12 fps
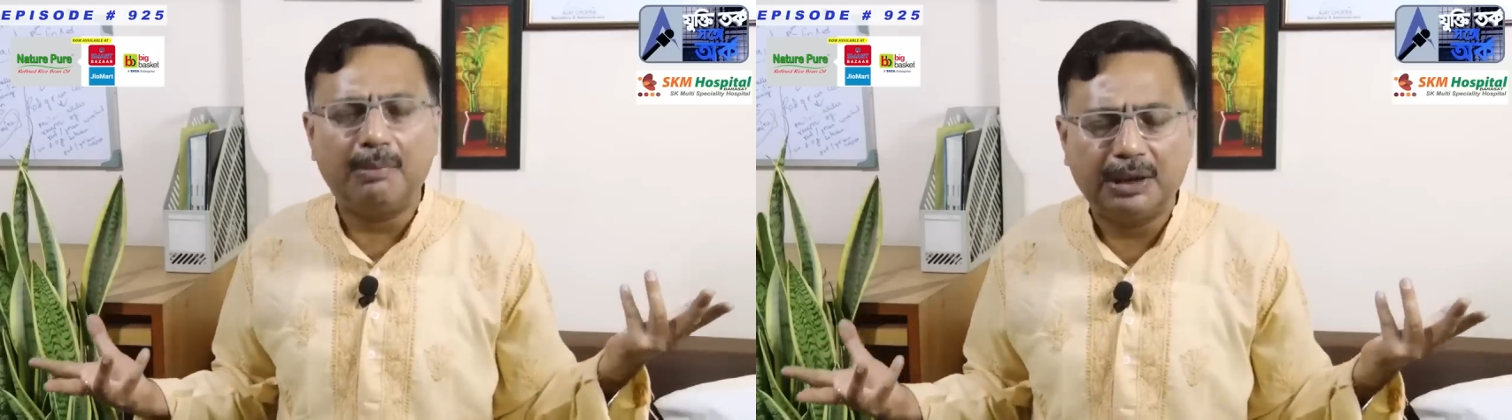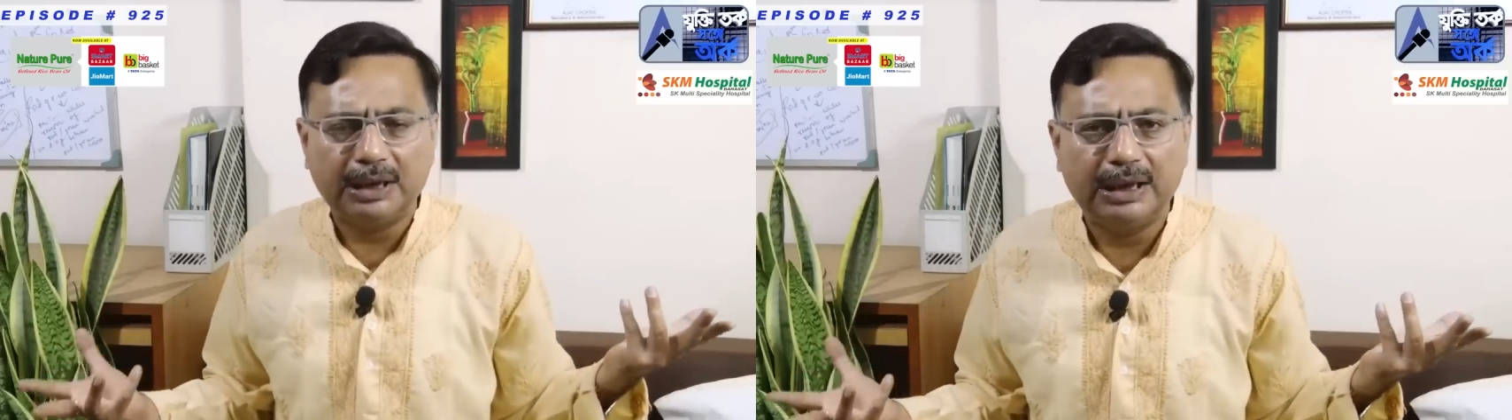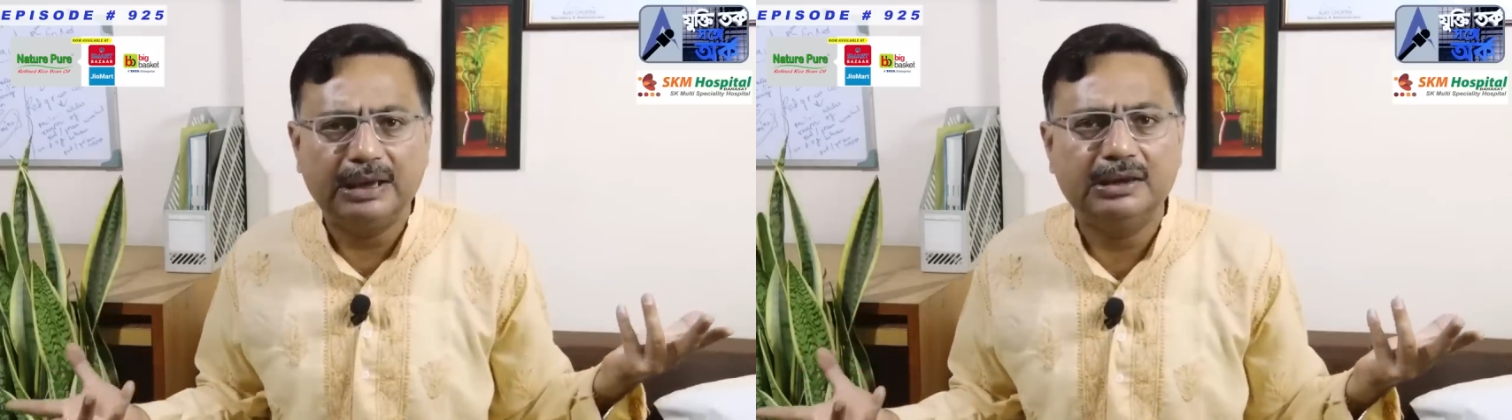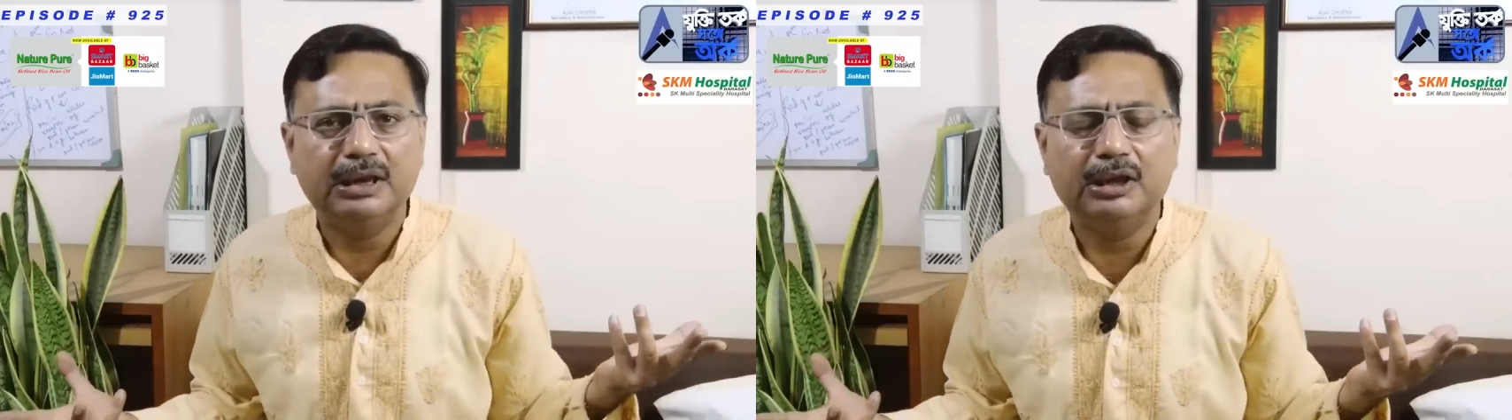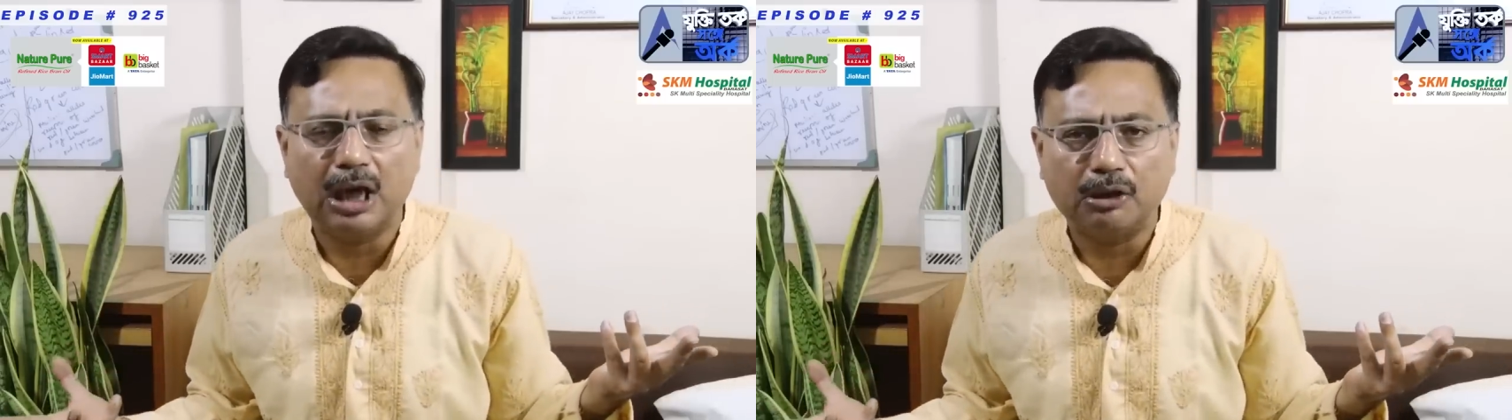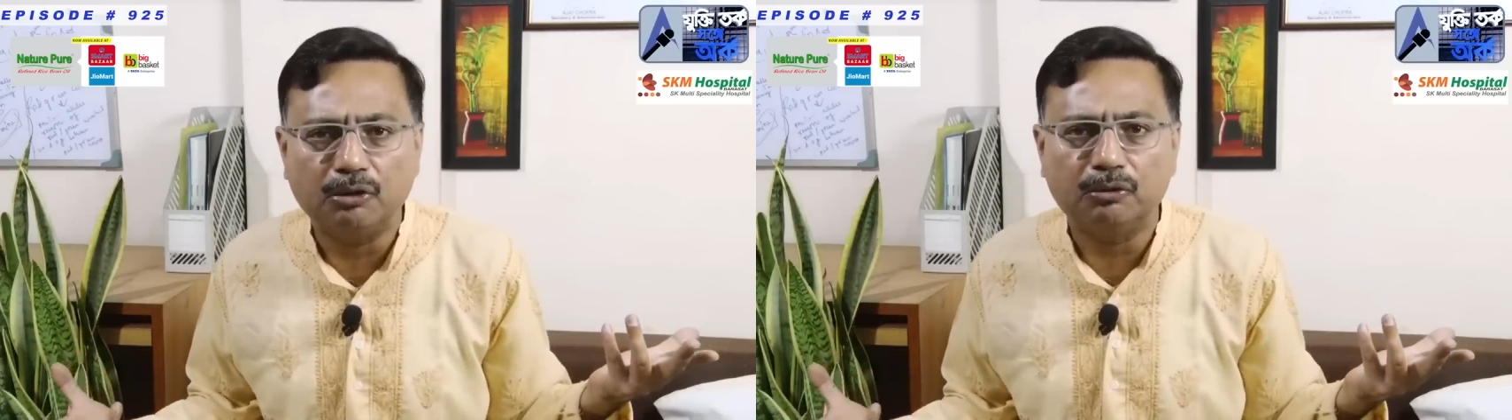আমাদের যে
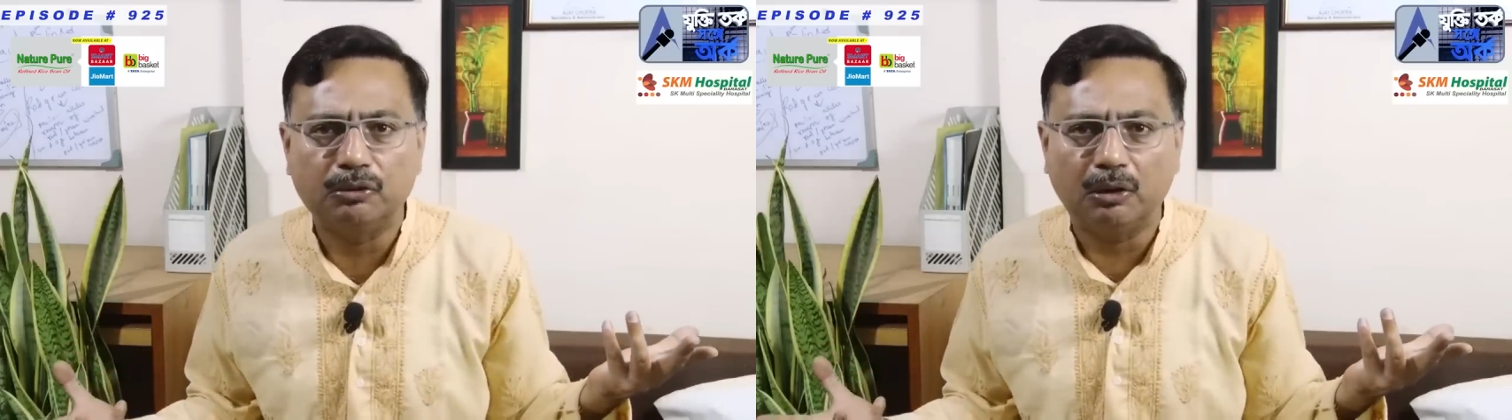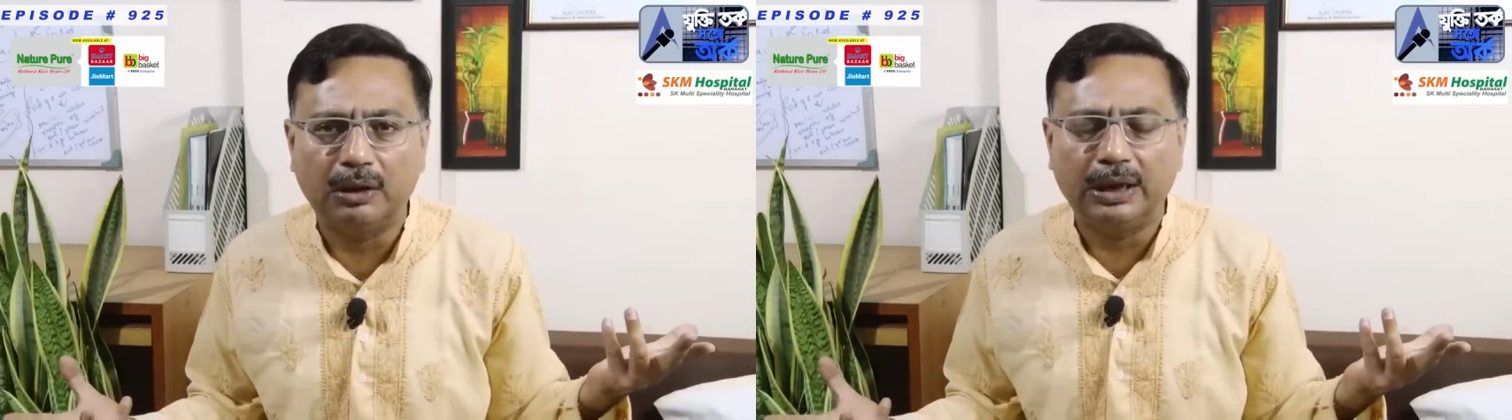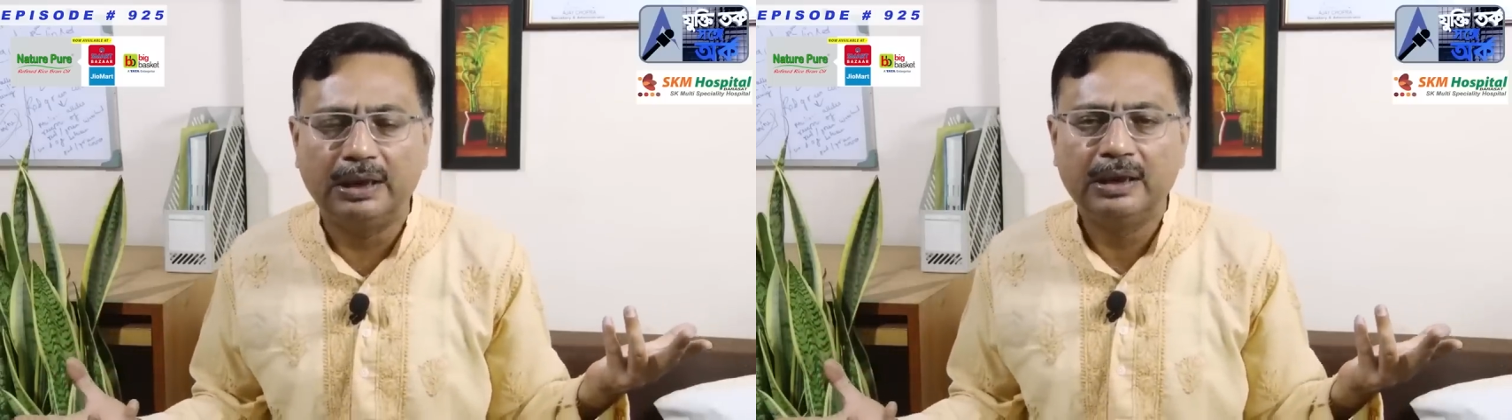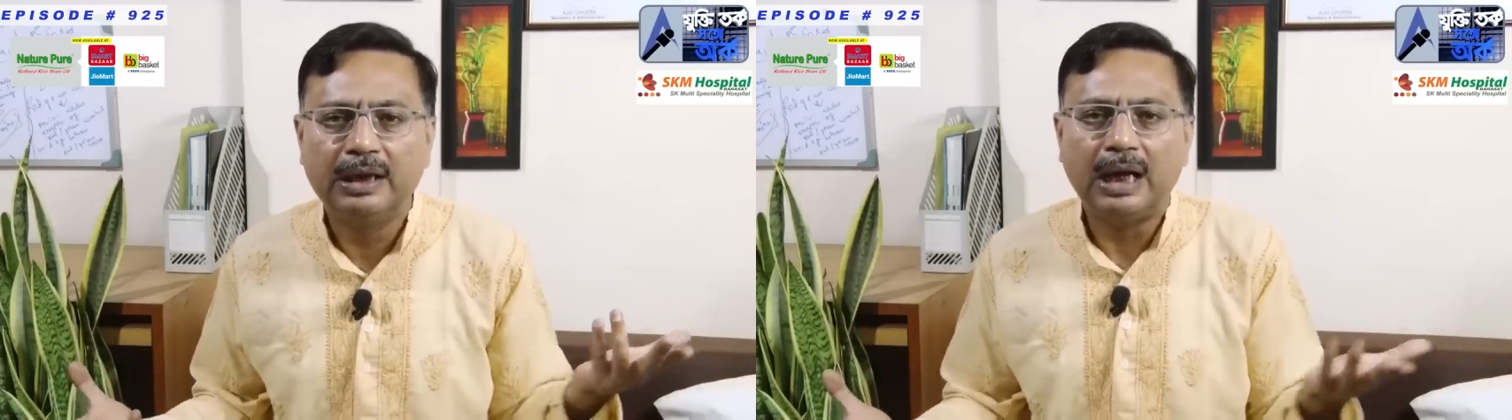শাসক দলে